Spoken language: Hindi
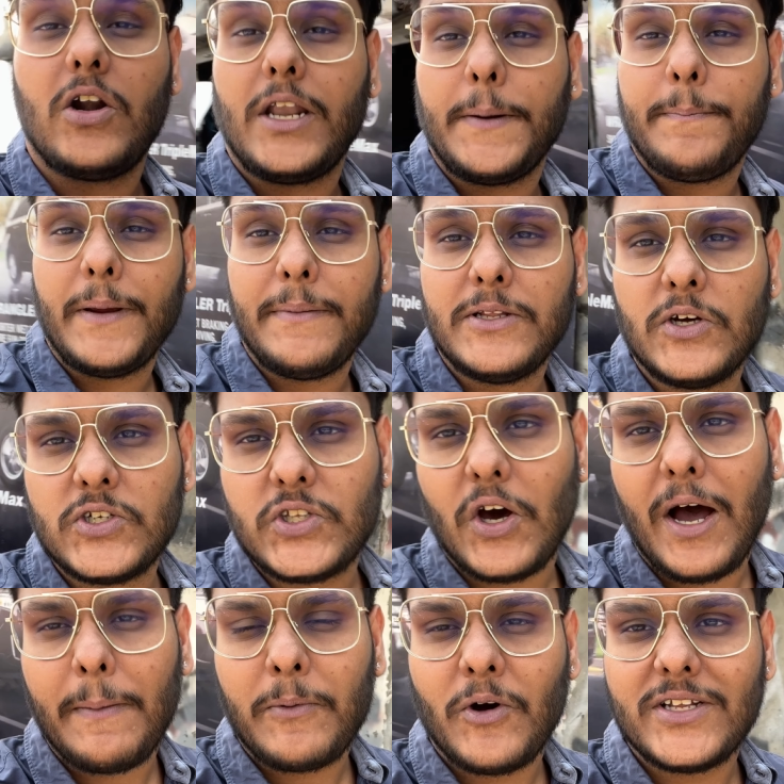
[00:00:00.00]
ट्रिप पे भी दोस्तों
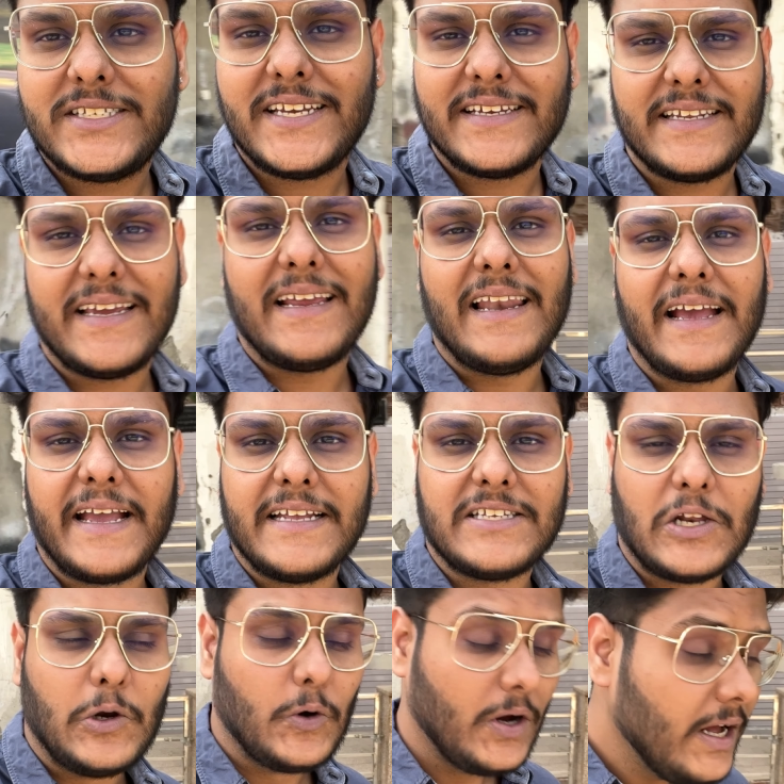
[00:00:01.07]
आपको अच्छे से ही लेके
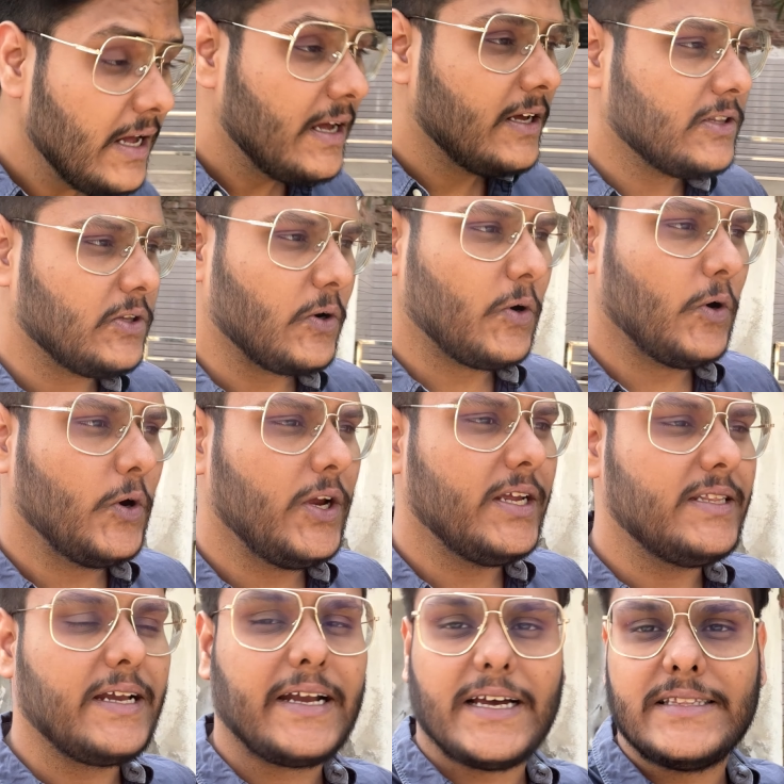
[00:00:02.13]
चलूँगा तो कोई
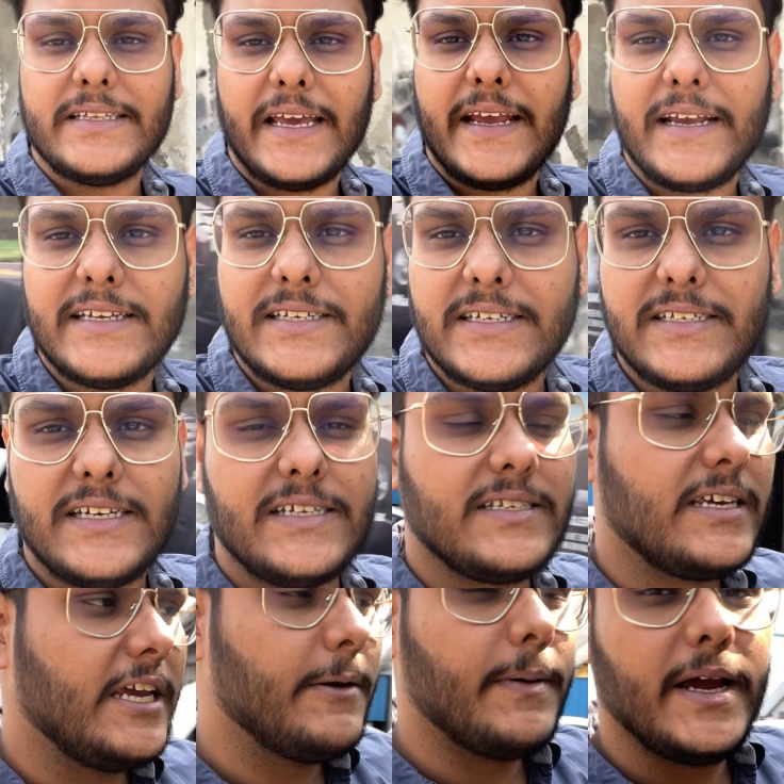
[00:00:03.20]
दिक्कत नहीं है किसी चीज़
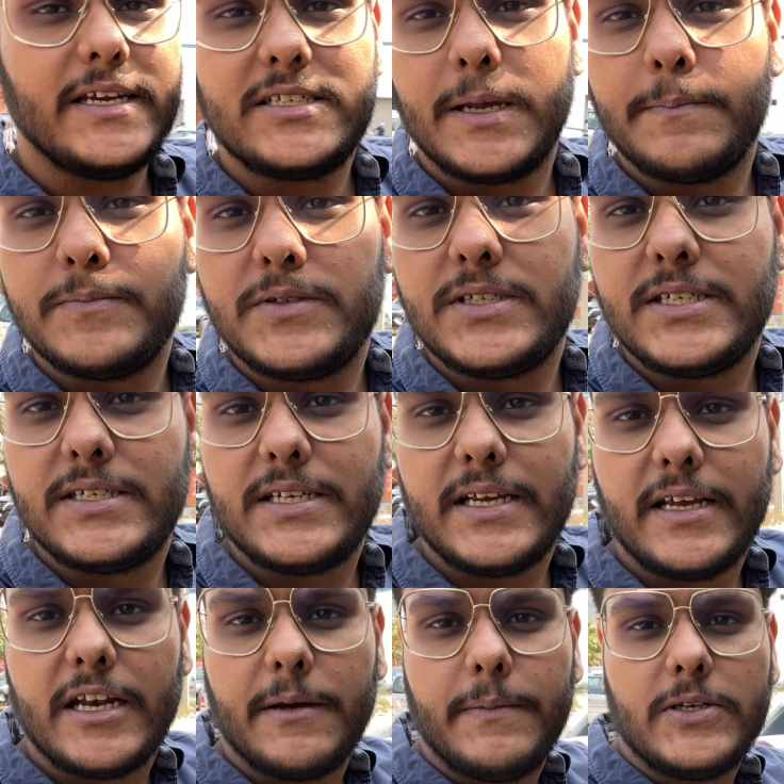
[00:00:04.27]
की भाई सब
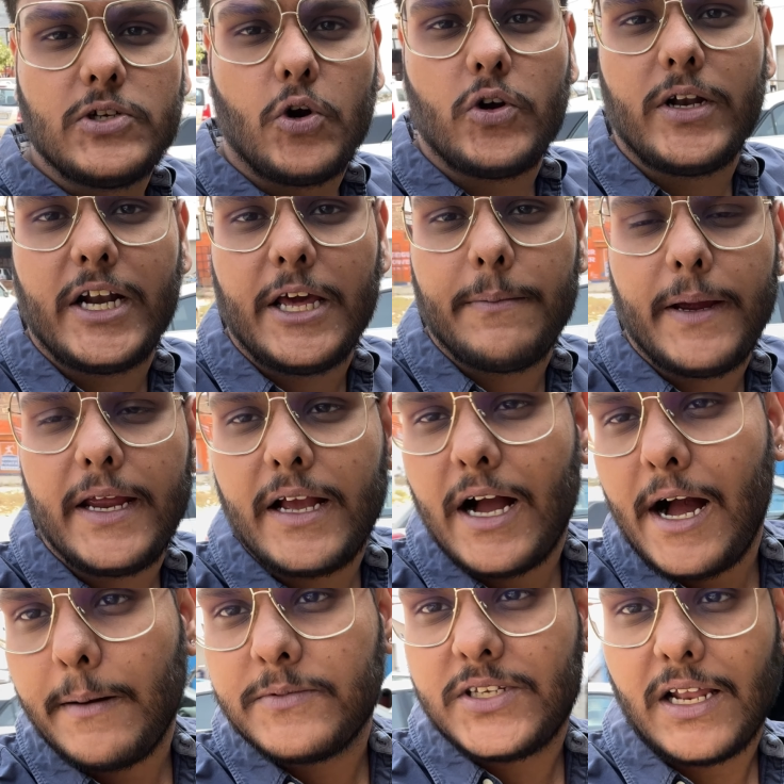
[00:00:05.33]
सीन अभी सॉर्टेड है भाई
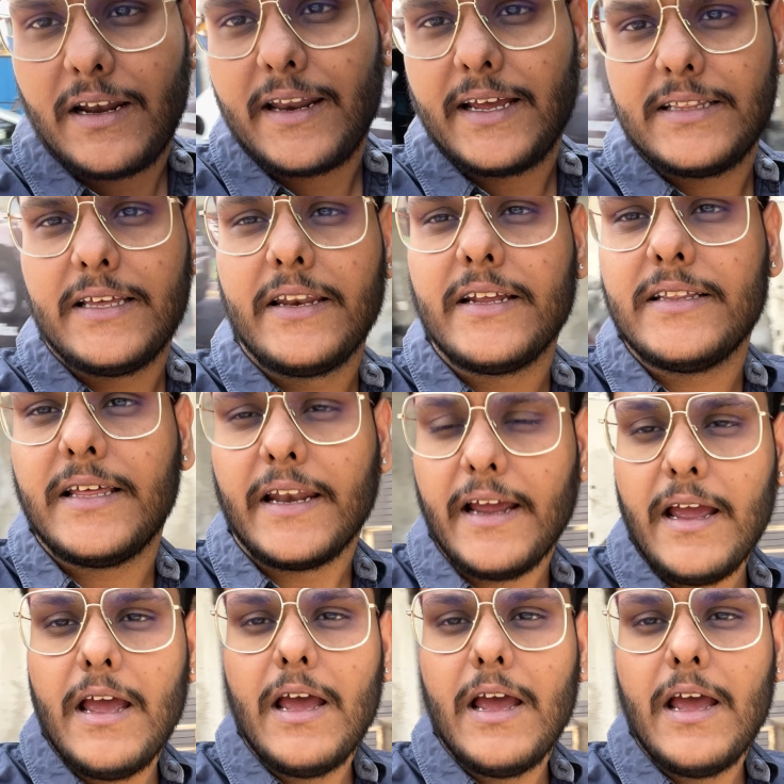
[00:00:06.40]
काम चल रहा है धीरे धीरे